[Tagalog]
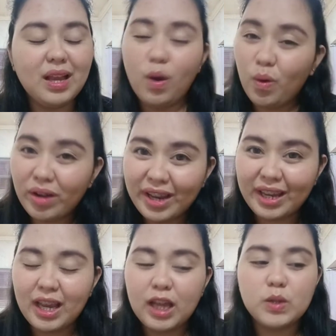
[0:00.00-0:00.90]

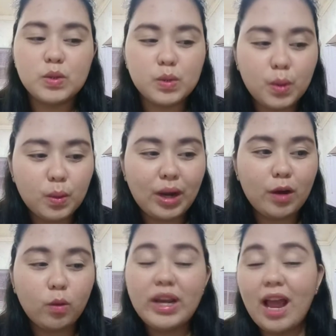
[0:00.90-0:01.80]
Okay, so
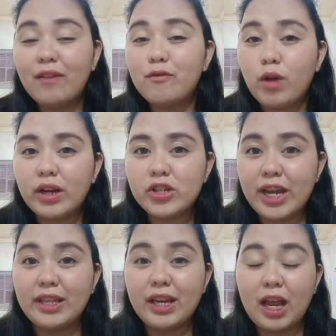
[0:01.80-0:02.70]
I only have one
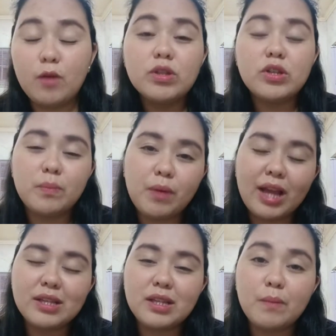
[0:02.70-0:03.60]
shade and I was
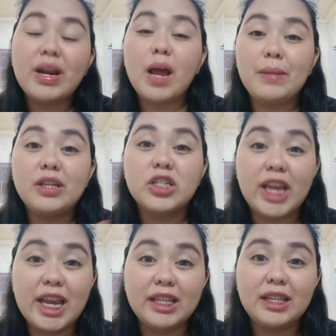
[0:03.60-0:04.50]
surprised na maraming
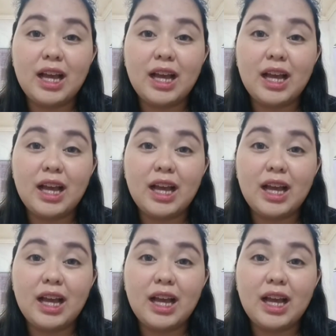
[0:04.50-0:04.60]
shade